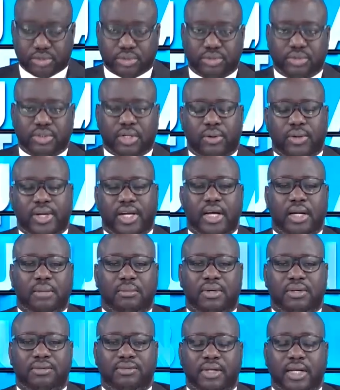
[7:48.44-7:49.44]
Nous allons
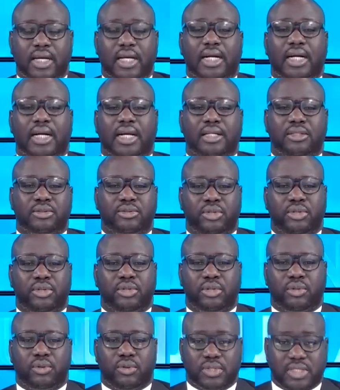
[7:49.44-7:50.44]
également faire un clin d'œil
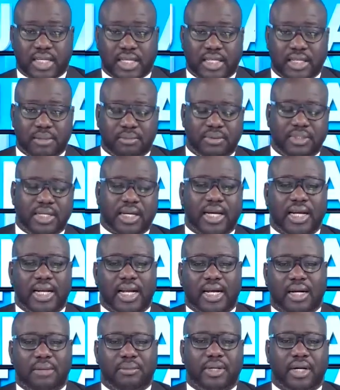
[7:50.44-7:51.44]
aux équipes derrière la
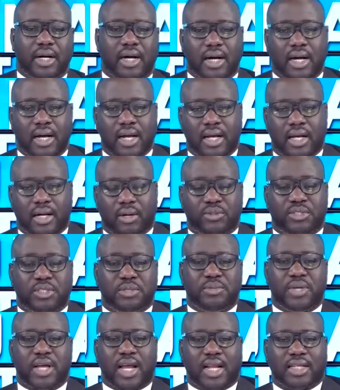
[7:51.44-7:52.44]
caméra,
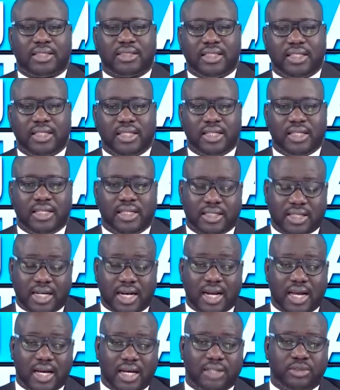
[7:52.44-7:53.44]
aussi bien à la télé
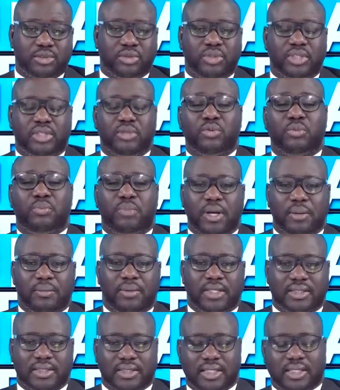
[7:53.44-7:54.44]
qu'à la radio, qui nous
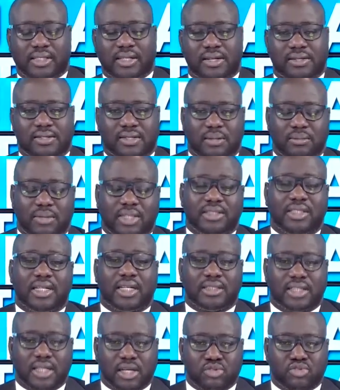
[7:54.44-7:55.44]
permettent d'être ensemble en
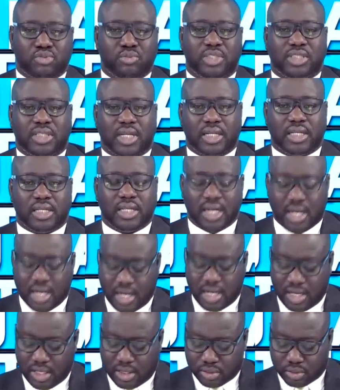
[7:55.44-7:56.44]
direct et en simultané
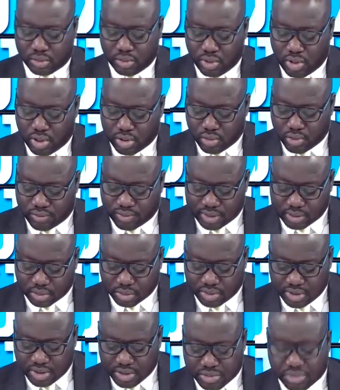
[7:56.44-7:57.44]
du lundi au
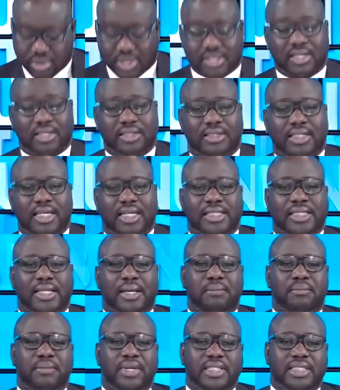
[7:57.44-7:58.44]
vendredi sur les antennes
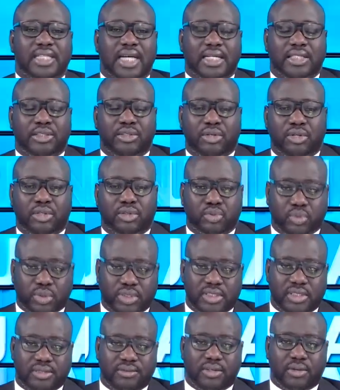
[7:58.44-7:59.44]
des médias leaders True
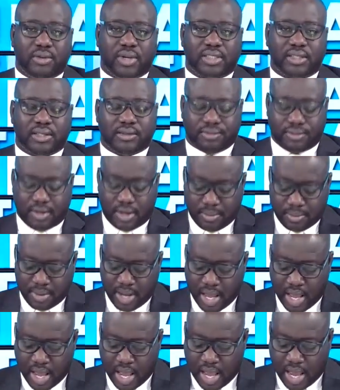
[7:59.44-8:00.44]
TV FM.
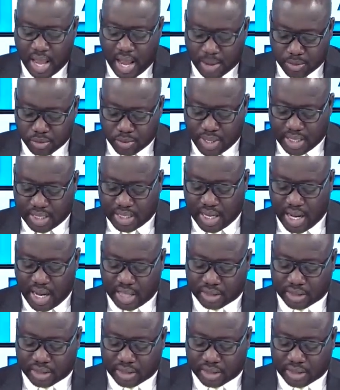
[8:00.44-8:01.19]
Aboubakar